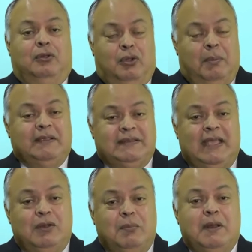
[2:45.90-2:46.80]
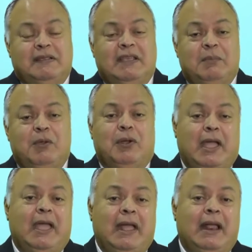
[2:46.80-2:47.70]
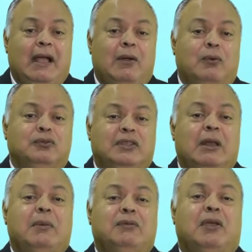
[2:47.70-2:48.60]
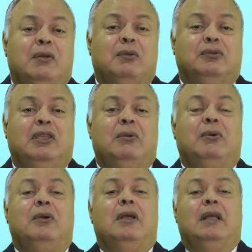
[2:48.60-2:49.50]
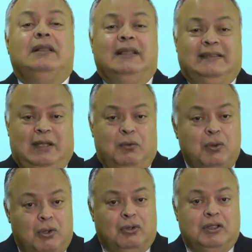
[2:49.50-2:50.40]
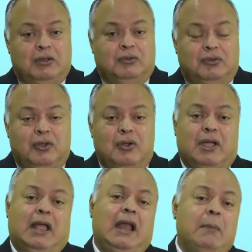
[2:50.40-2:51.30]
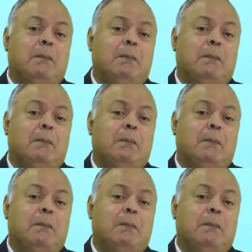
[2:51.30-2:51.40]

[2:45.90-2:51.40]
Yo pensé en un principio que era un servicio exclusivo de Seguro Constitución, que es la